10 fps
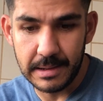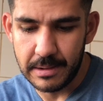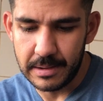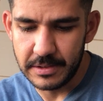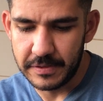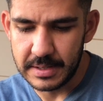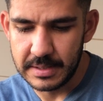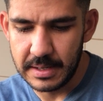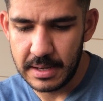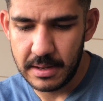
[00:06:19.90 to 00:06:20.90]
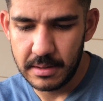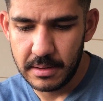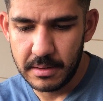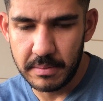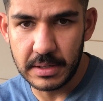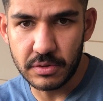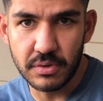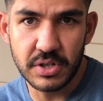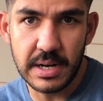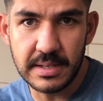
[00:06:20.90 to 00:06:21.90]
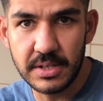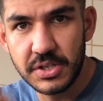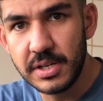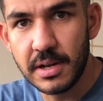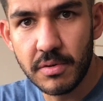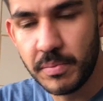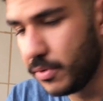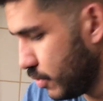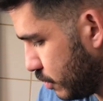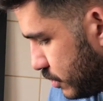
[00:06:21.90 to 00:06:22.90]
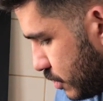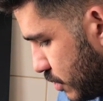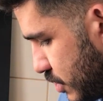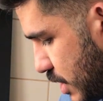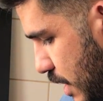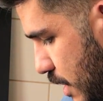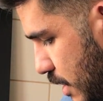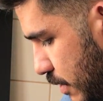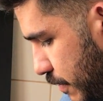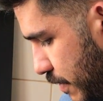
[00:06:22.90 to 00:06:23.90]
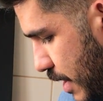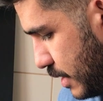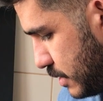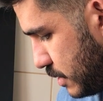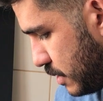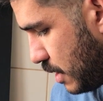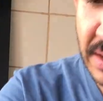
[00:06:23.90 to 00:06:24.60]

na hora de fazer. Para descongelar, você tira um por um, descongela e faz.